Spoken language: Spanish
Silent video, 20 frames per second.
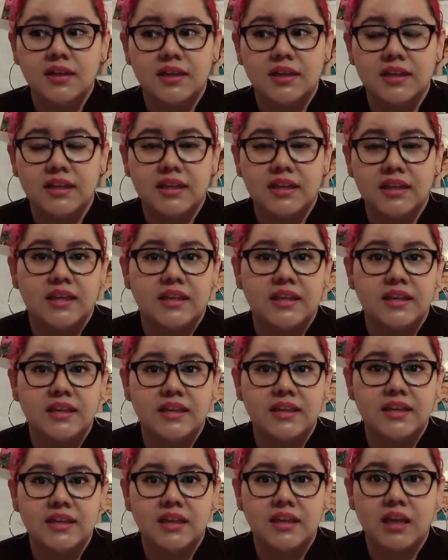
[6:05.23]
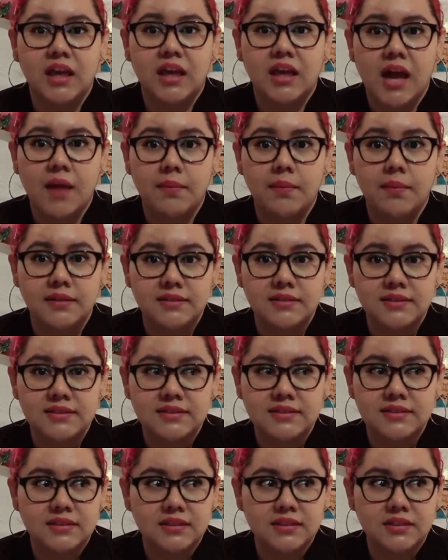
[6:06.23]
y a
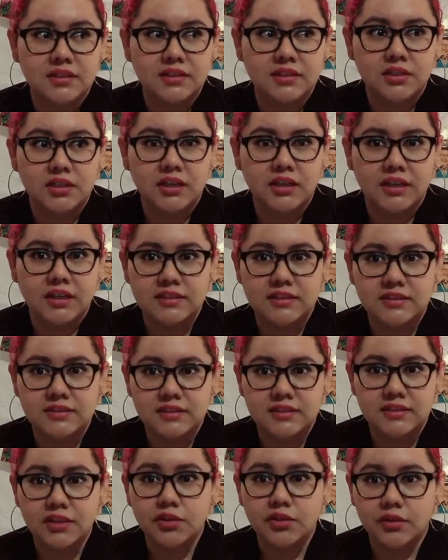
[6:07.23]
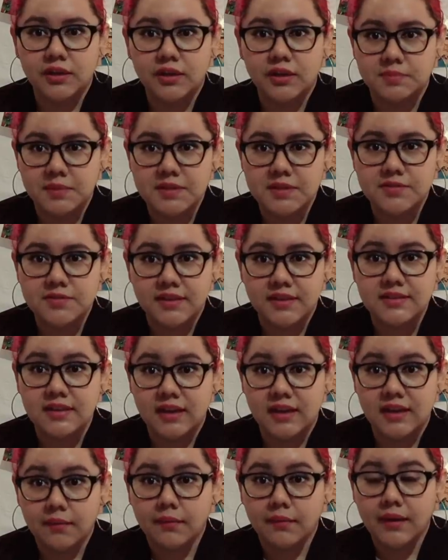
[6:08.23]
veces eh, siento que es más
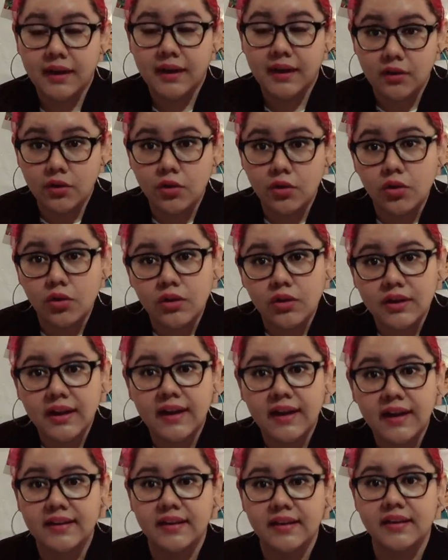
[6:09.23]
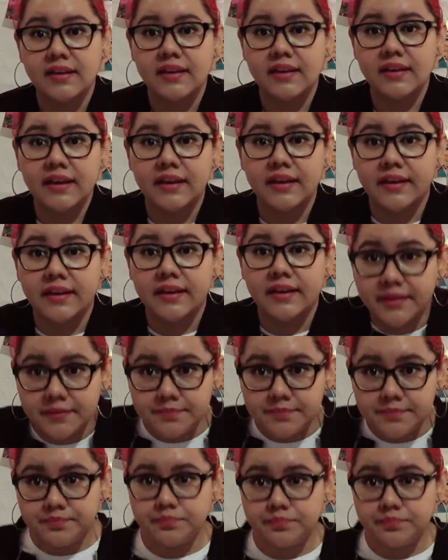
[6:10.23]
fácil hablarlo con alguien que